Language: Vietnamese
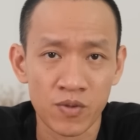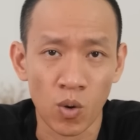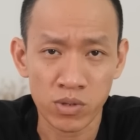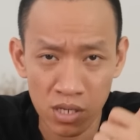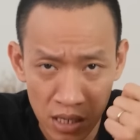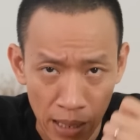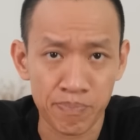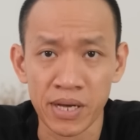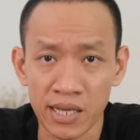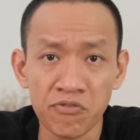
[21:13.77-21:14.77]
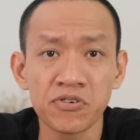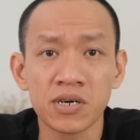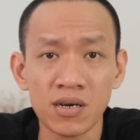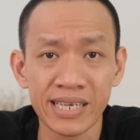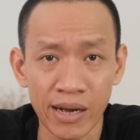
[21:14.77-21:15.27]
cũng như cập nhật những
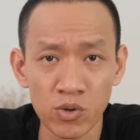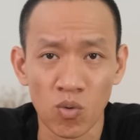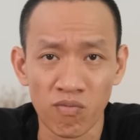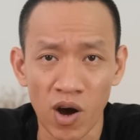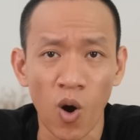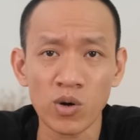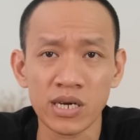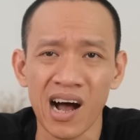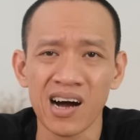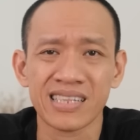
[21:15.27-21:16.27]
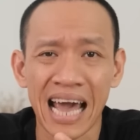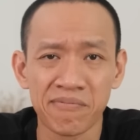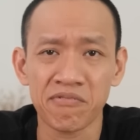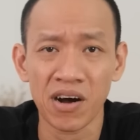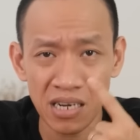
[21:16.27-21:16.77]
phương thức giáo dục và hỗ trợ
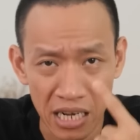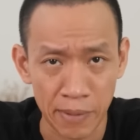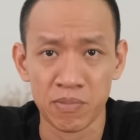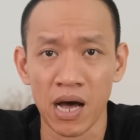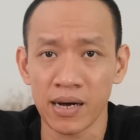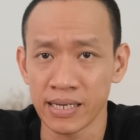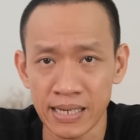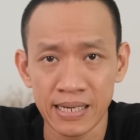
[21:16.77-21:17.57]
tham vấn kịp thời